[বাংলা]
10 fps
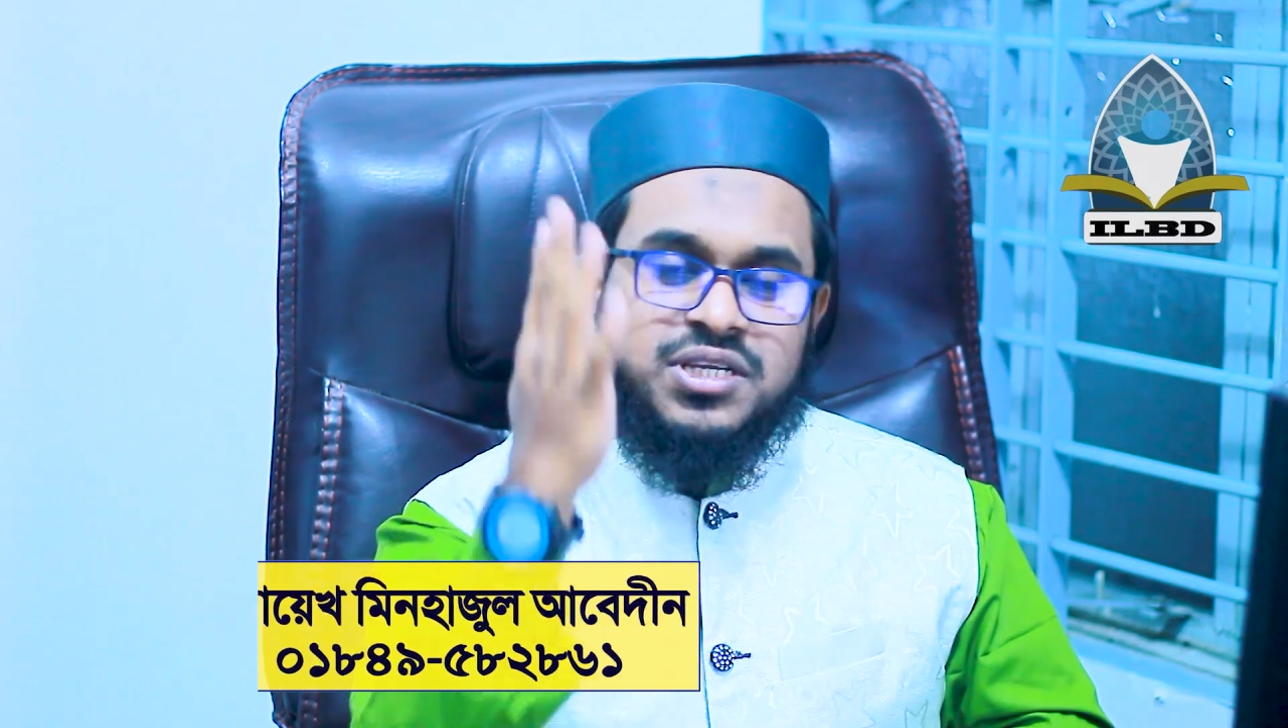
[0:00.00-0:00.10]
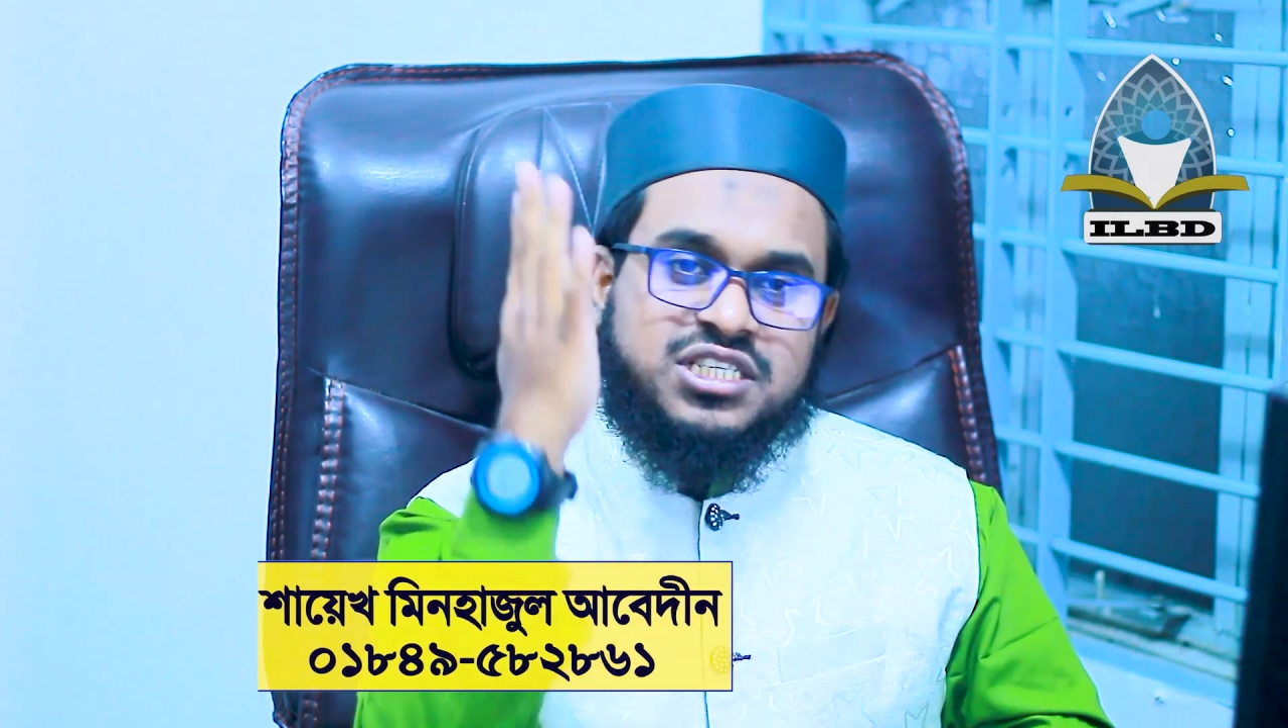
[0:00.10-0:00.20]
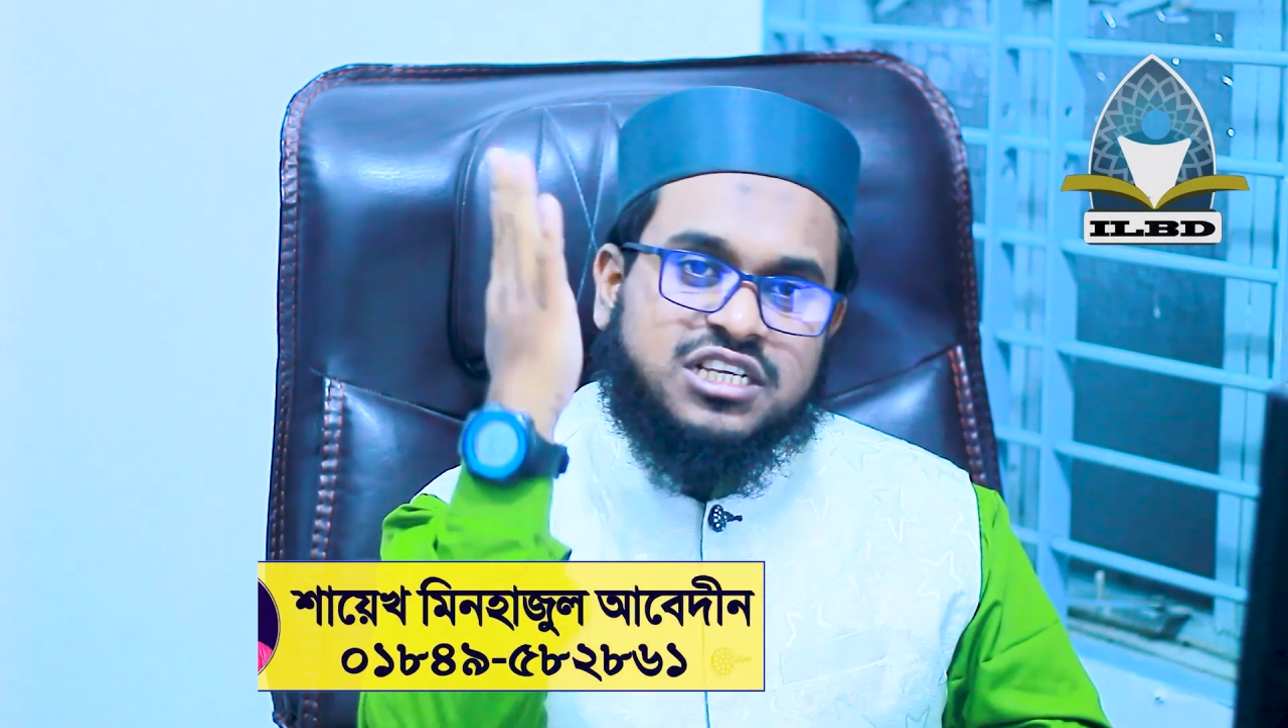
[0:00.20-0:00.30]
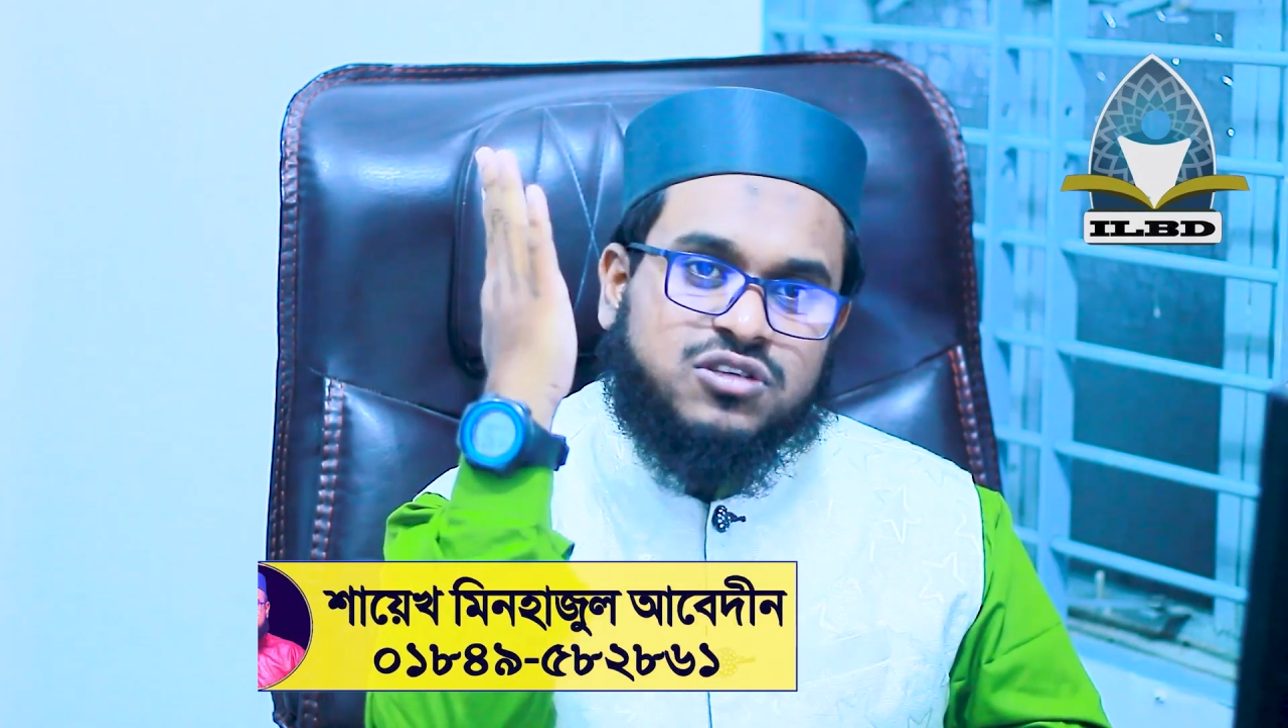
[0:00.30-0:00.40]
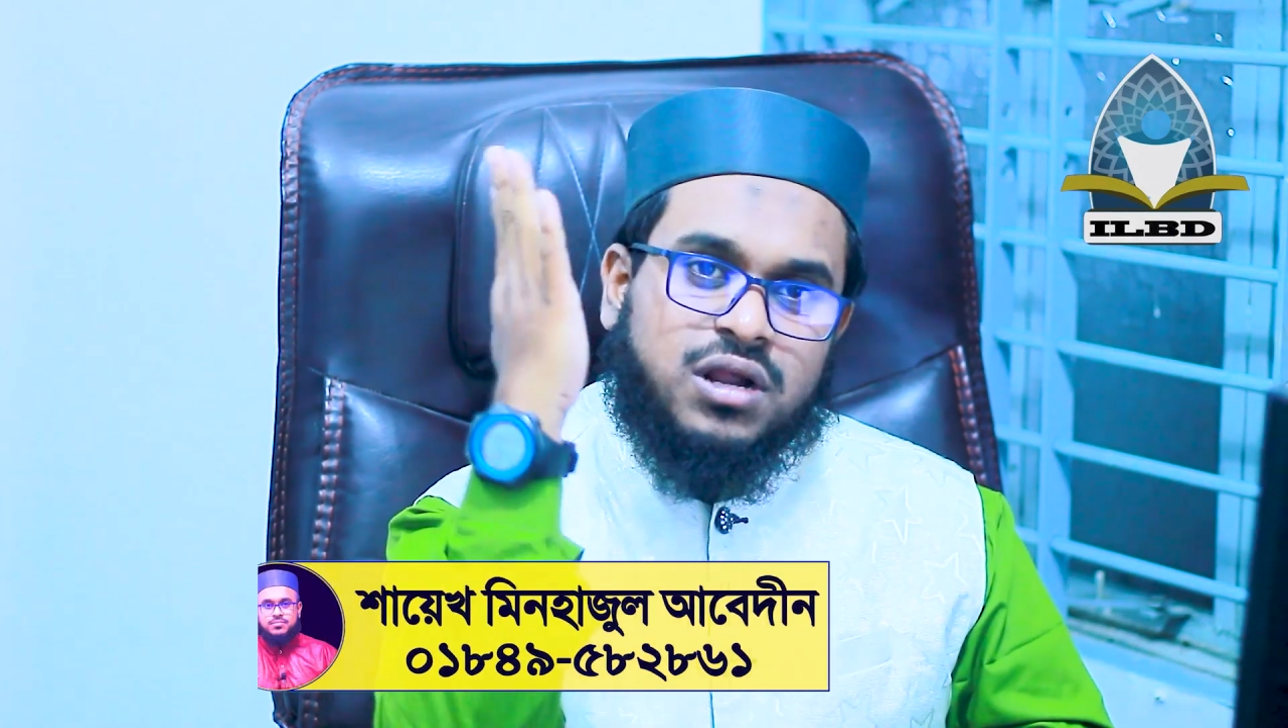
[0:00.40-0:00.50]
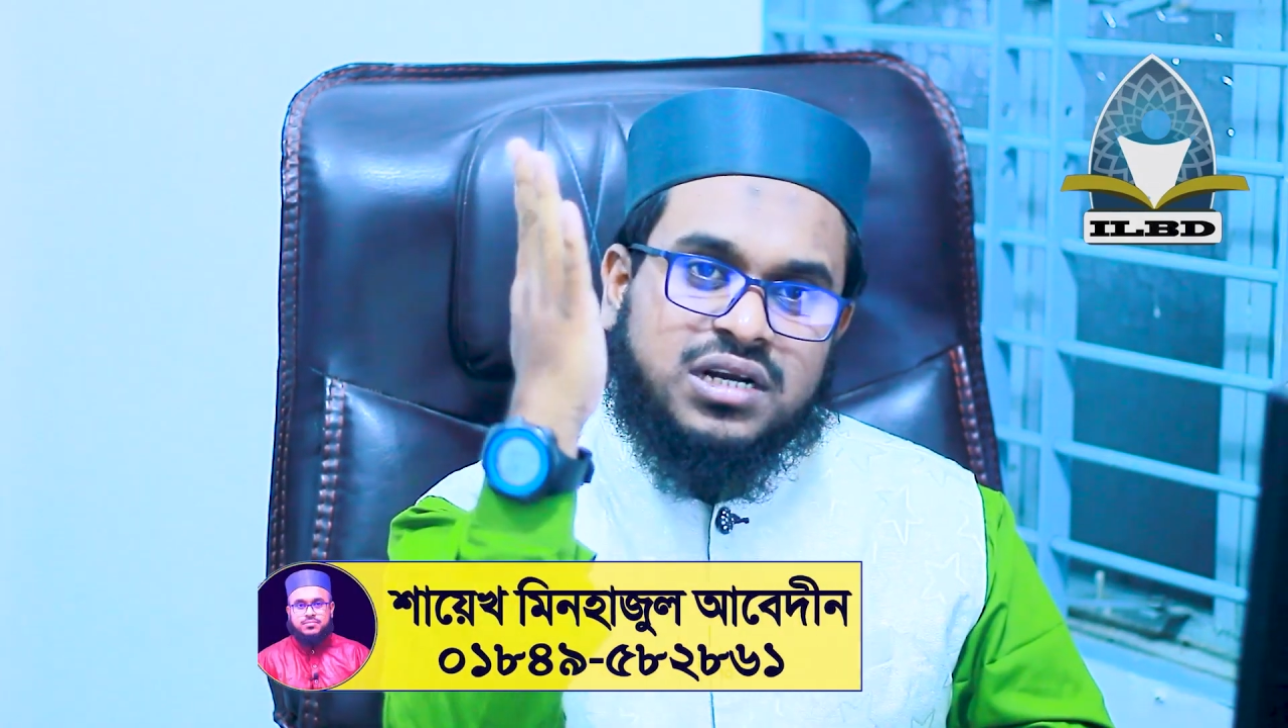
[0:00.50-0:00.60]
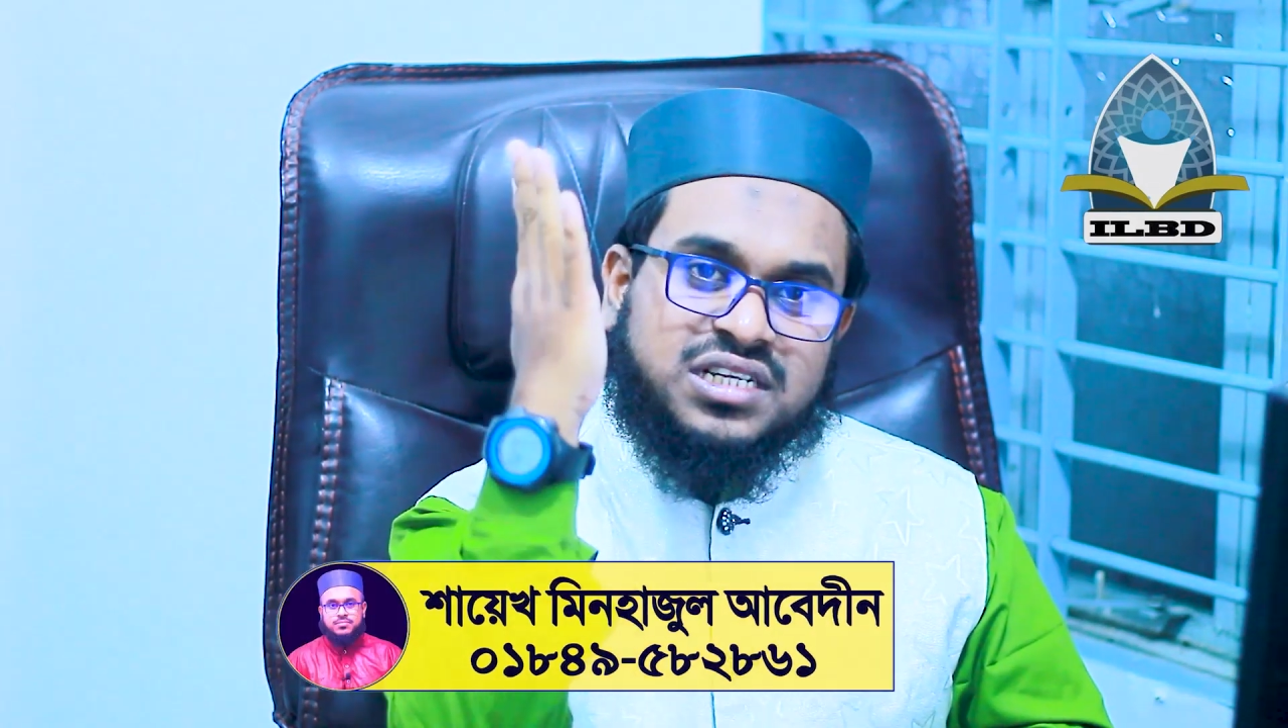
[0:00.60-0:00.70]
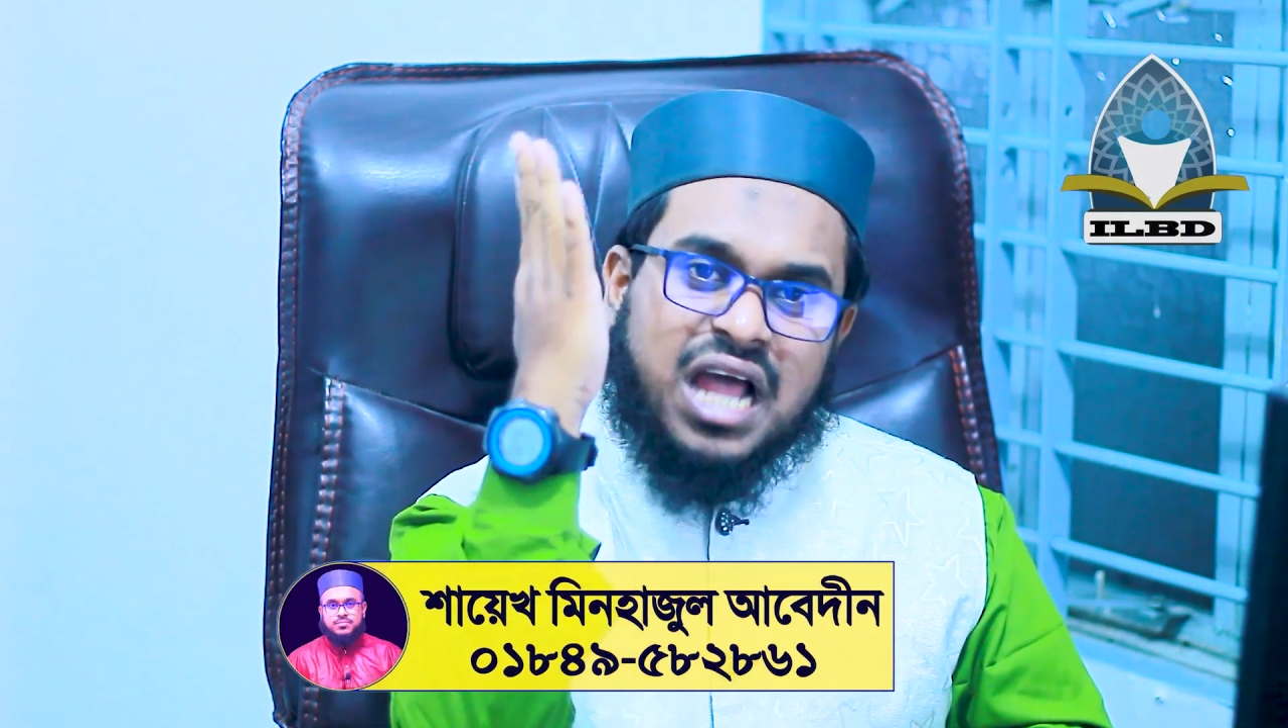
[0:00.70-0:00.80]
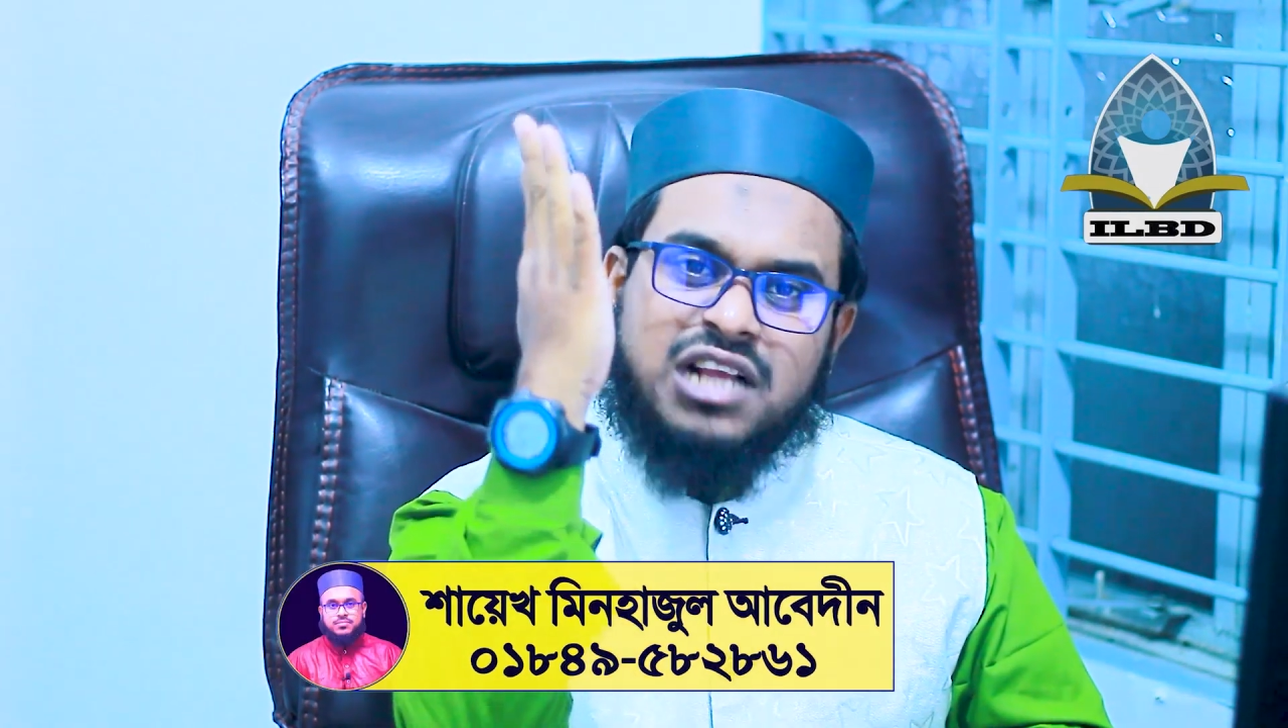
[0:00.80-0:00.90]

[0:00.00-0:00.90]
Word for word: বিশ্বাস করেন